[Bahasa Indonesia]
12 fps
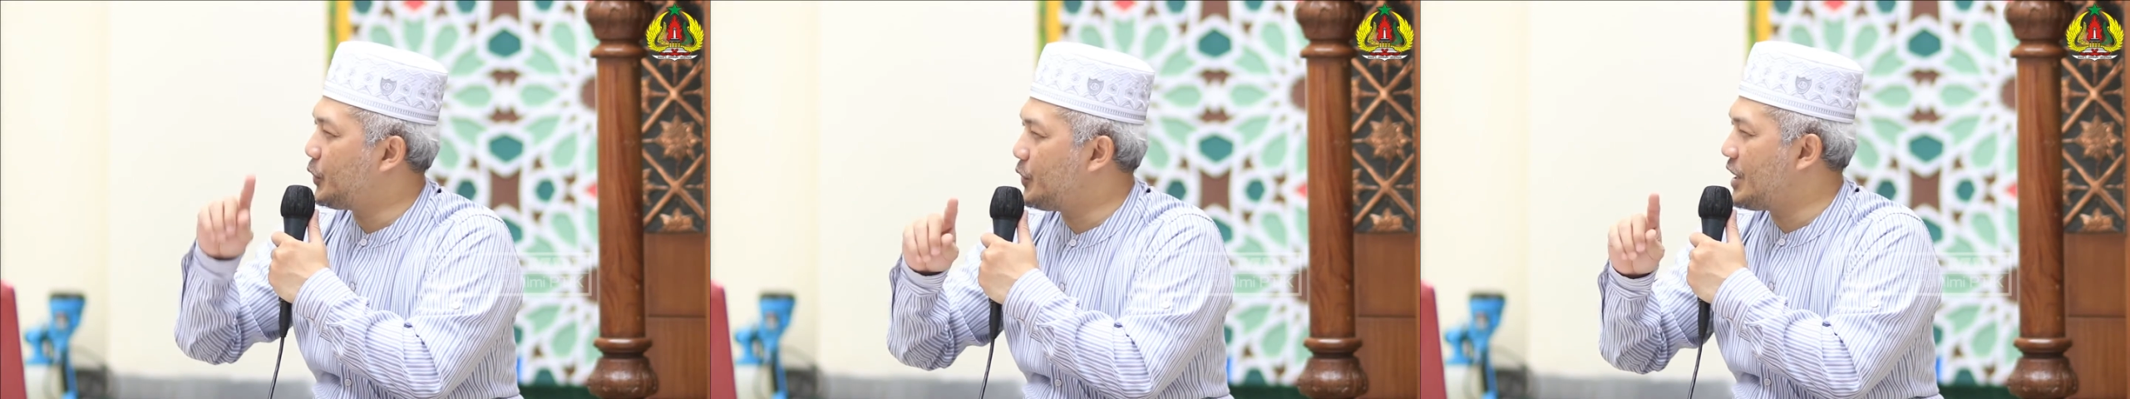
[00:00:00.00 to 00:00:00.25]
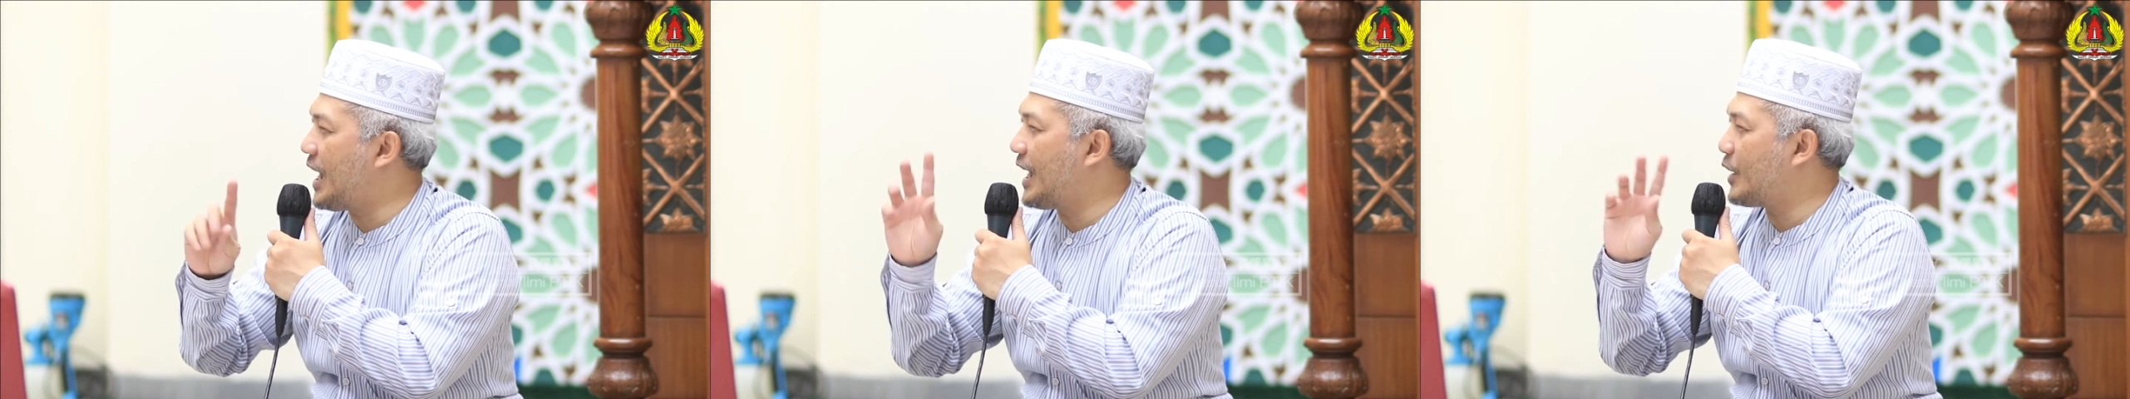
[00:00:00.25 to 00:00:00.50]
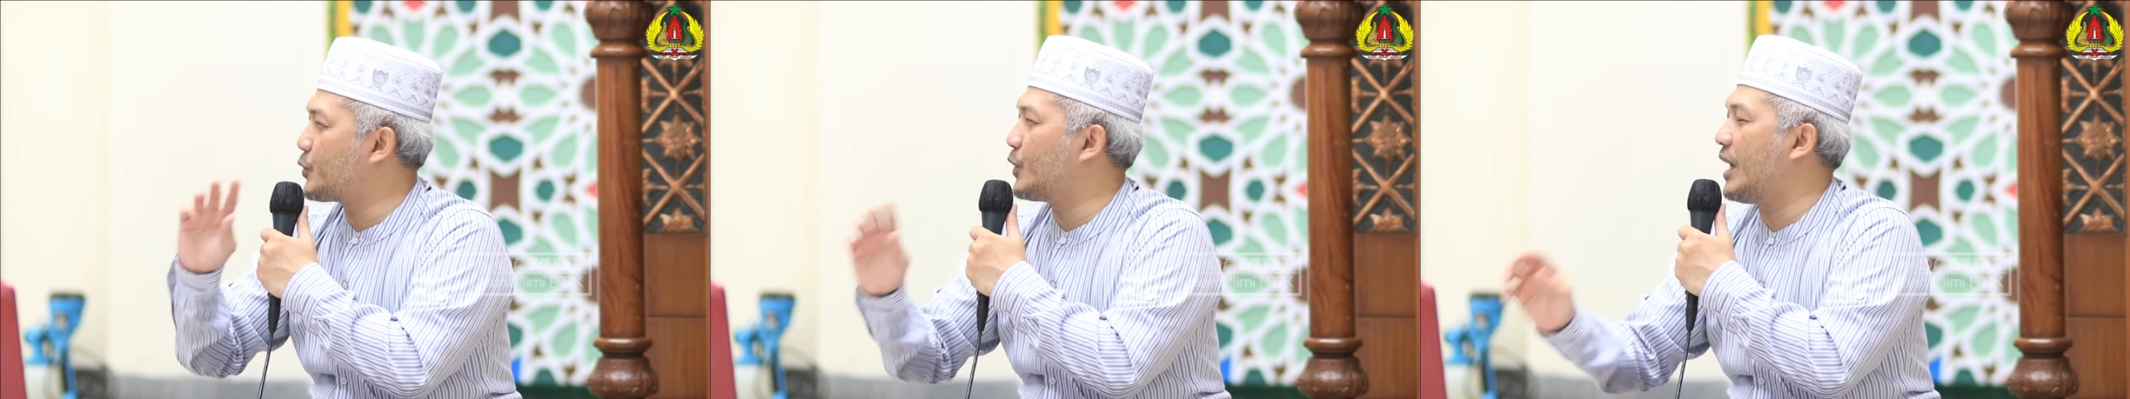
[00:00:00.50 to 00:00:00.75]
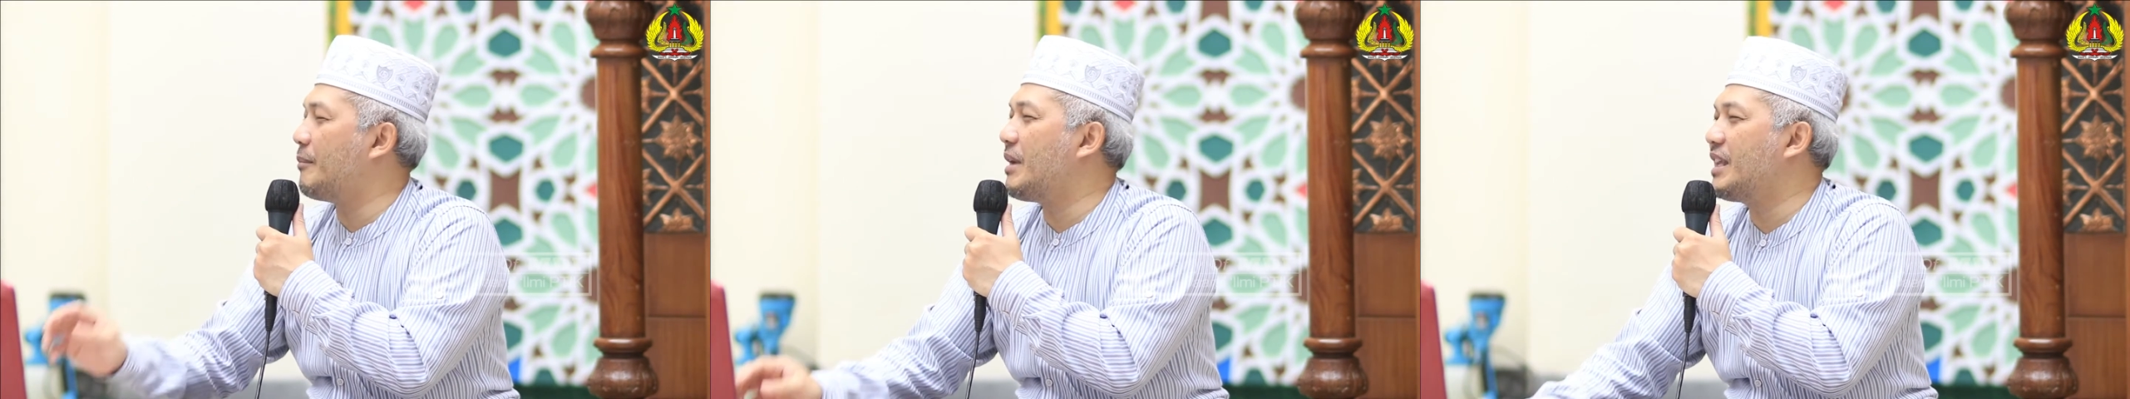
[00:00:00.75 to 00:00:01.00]
itu jangan
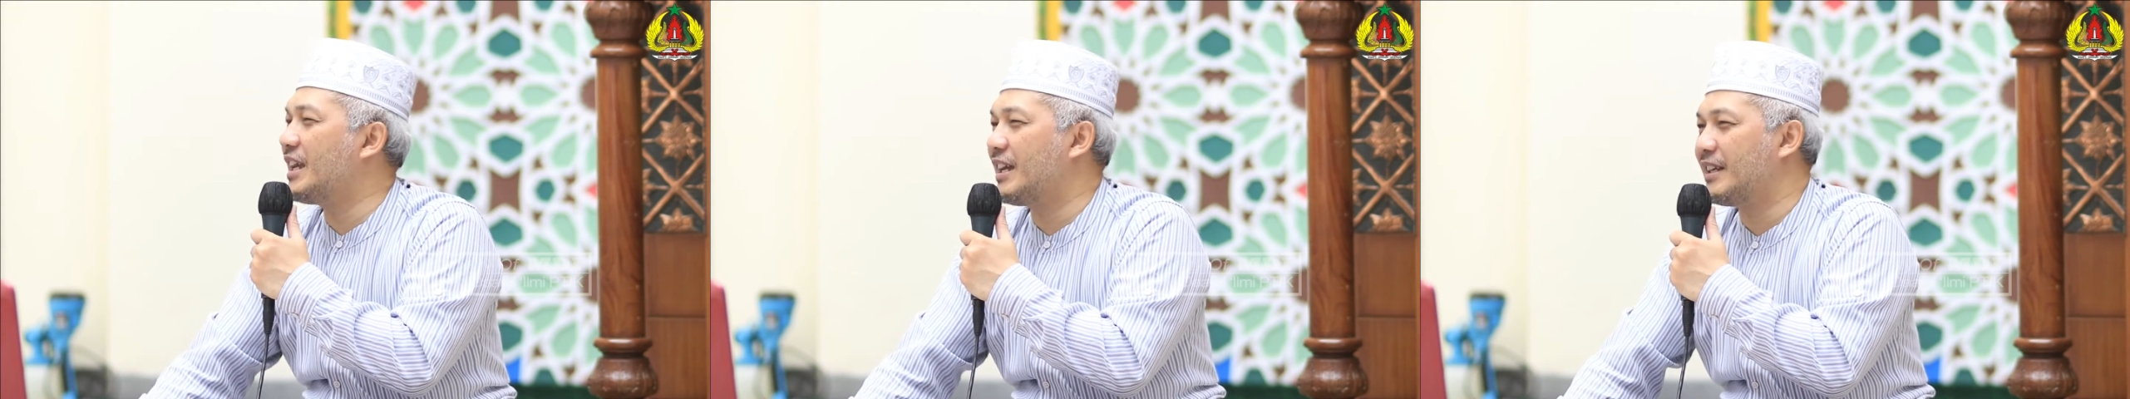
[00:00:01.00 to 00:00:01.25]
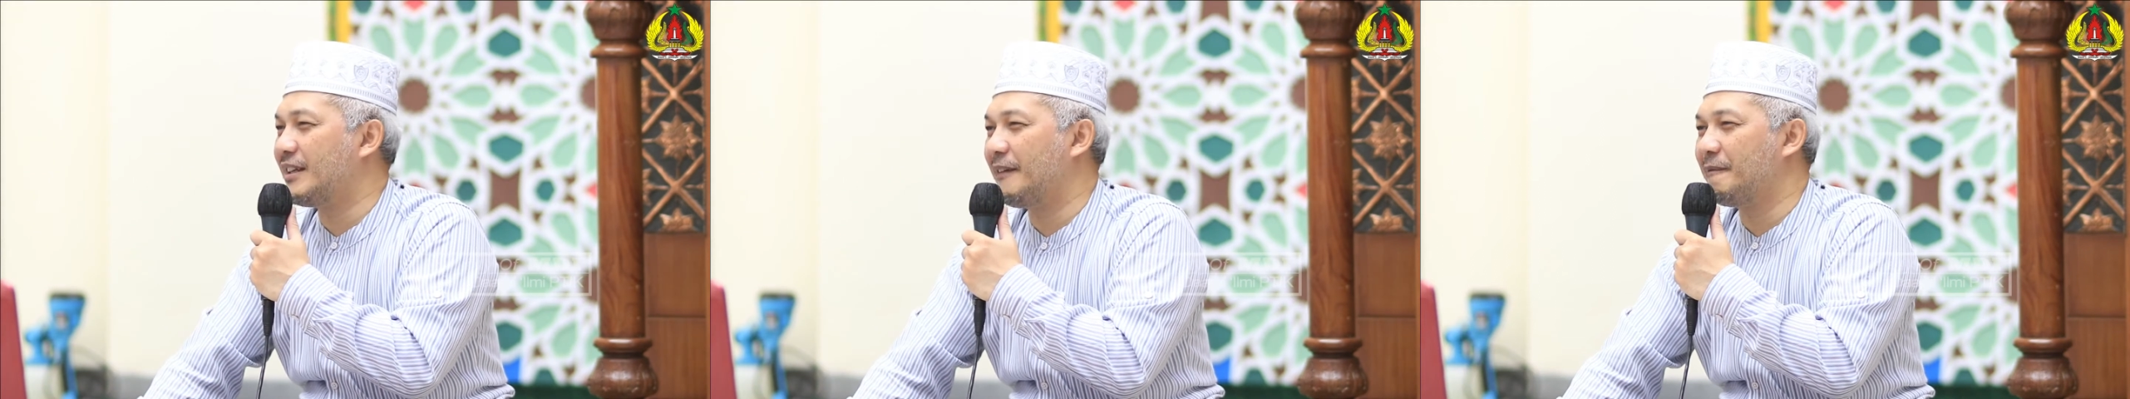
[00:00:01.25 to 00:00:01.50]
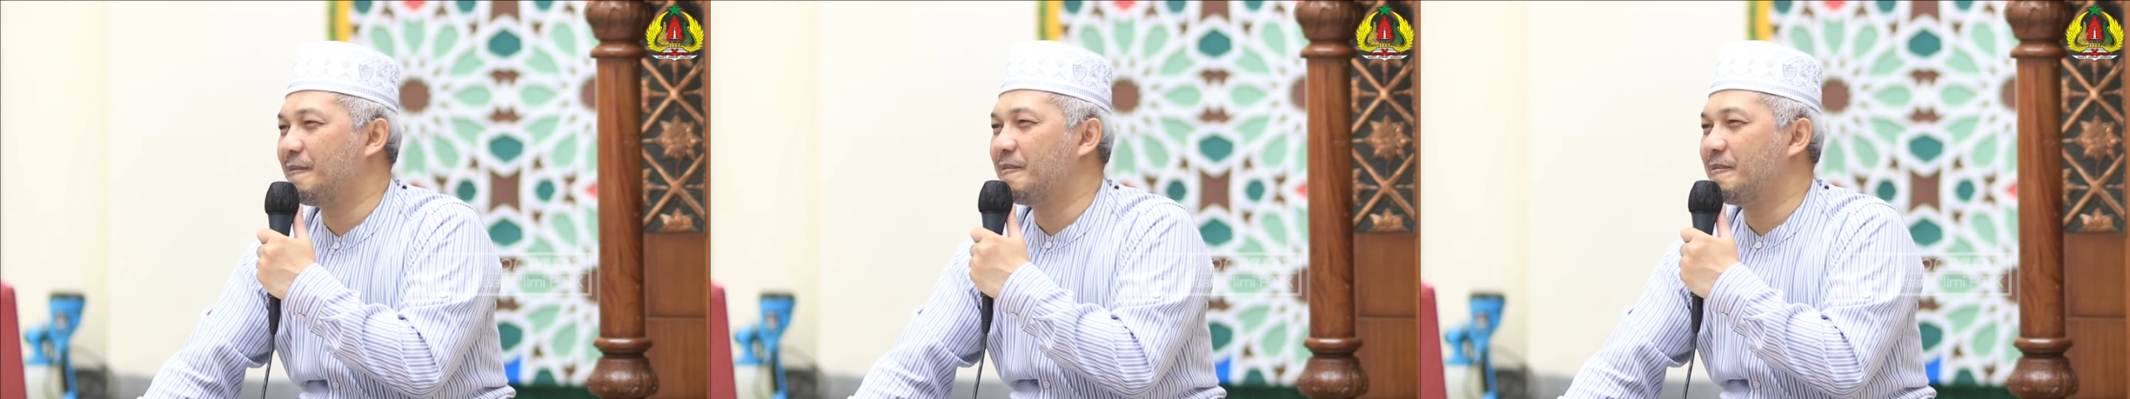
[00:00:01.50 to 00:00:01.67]
langsung namanya.